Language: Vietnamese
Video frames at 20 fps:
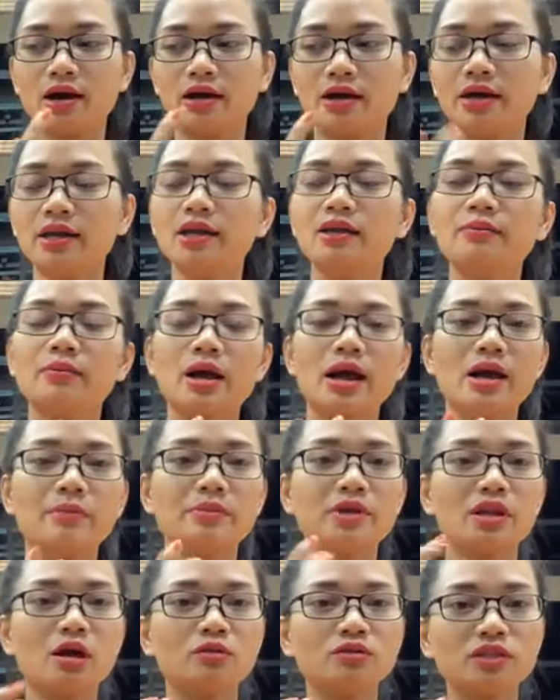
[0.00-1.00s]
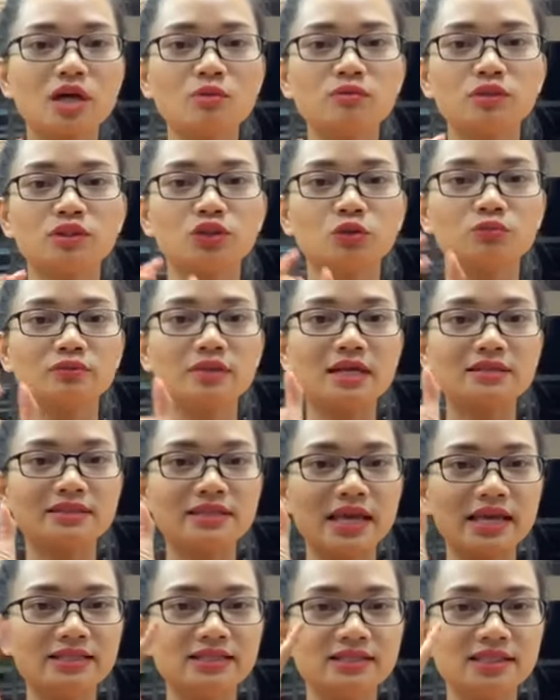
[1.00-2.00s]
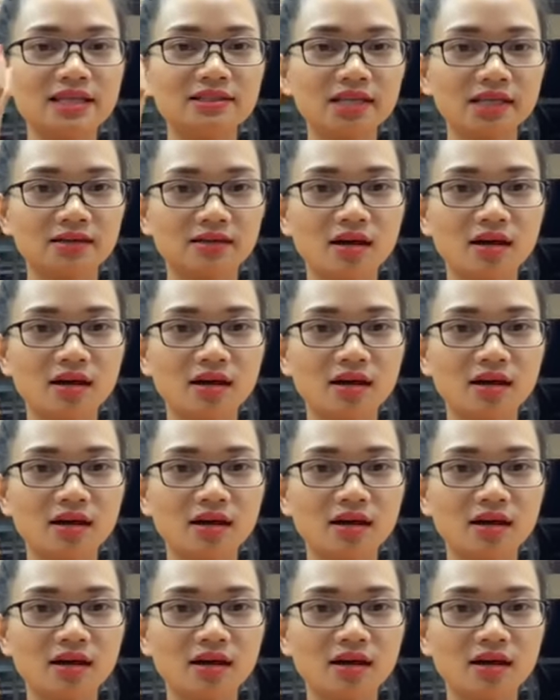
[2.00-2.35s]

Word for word: khi mà bị đau sóc chúng ta sẽ siết chặt